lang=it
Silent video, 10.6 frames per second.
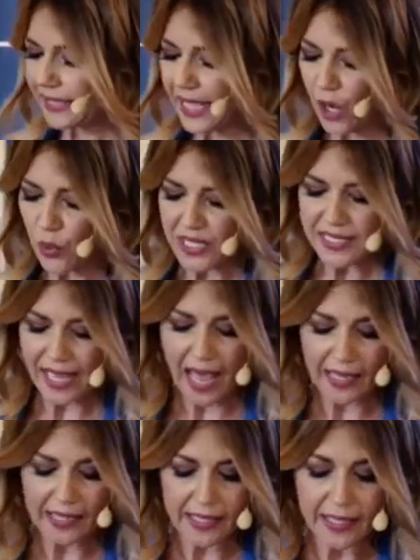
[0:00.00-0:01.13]
della Louis
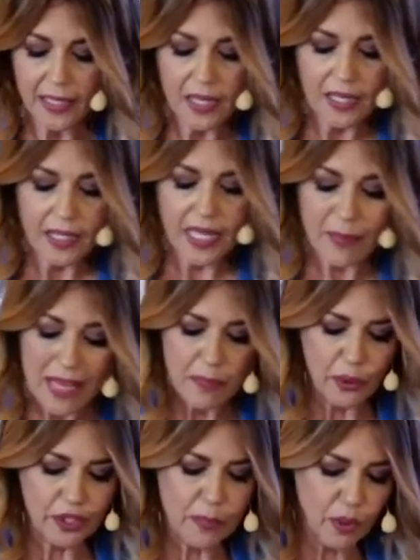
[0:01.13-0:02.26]
Carli e
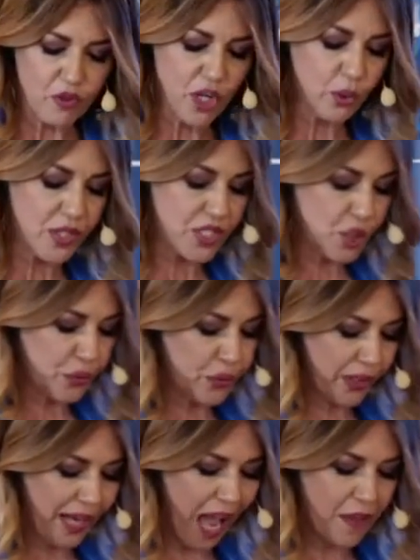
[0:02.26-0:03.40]
membro del progetto CEO
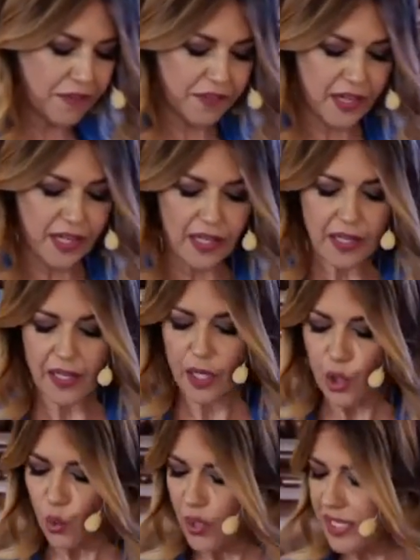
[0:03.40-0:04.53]
for Life eh,
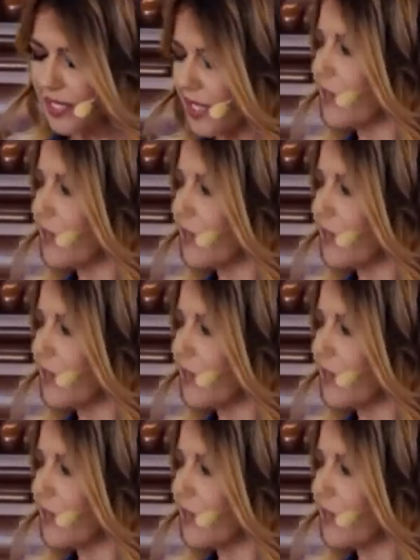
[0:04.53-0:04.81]
Luis,